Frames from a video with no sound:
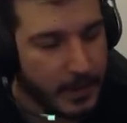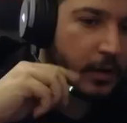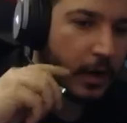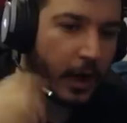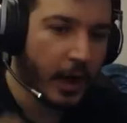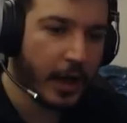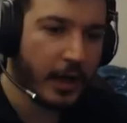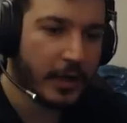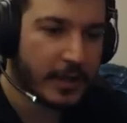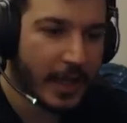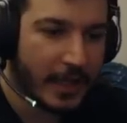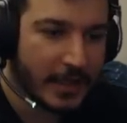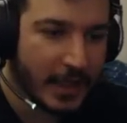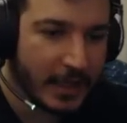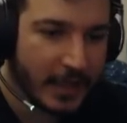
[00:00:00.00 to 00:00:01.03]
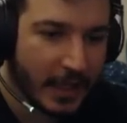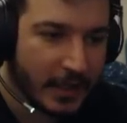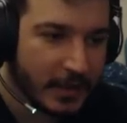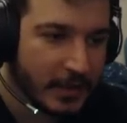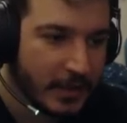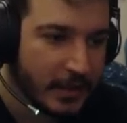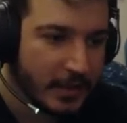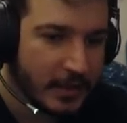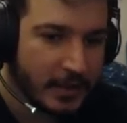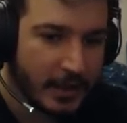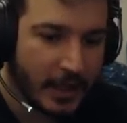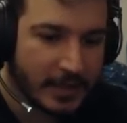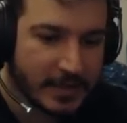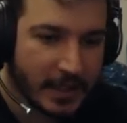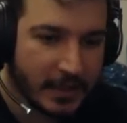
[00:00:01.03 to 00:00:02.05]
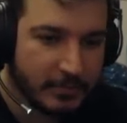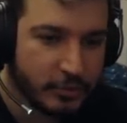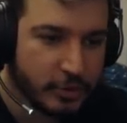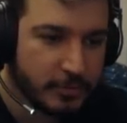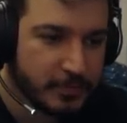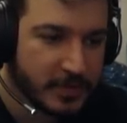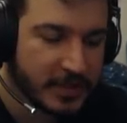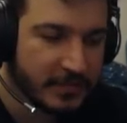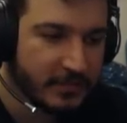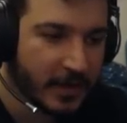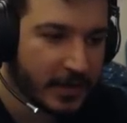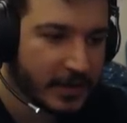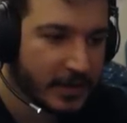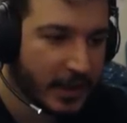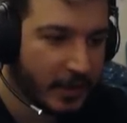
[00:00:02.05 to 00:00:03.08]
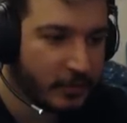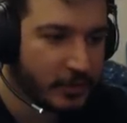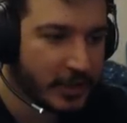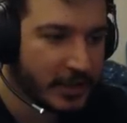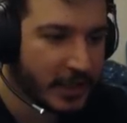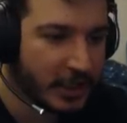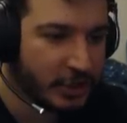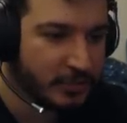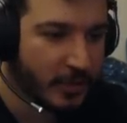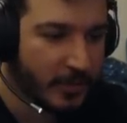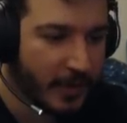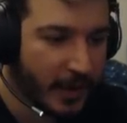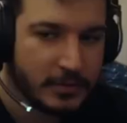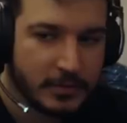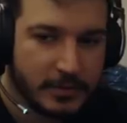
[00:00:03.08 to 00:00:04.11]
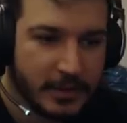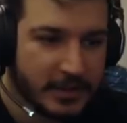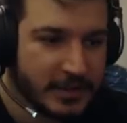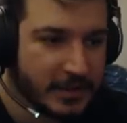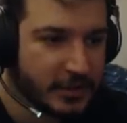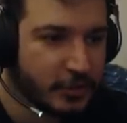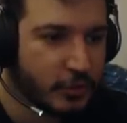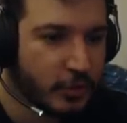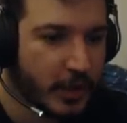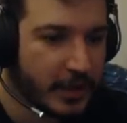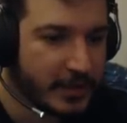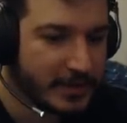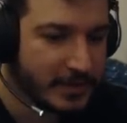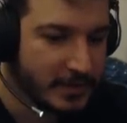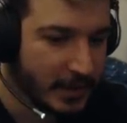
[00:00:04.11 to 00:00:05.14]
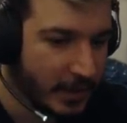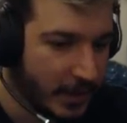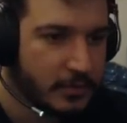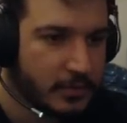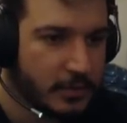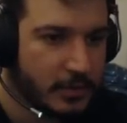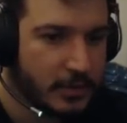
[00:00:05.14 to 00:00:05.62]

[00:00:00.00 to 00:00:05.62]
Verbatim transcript: Aha gel gel gel. Gel sana bir sürprizim var. Lan oradan kaçma be. Neyse iki kule arasındalar.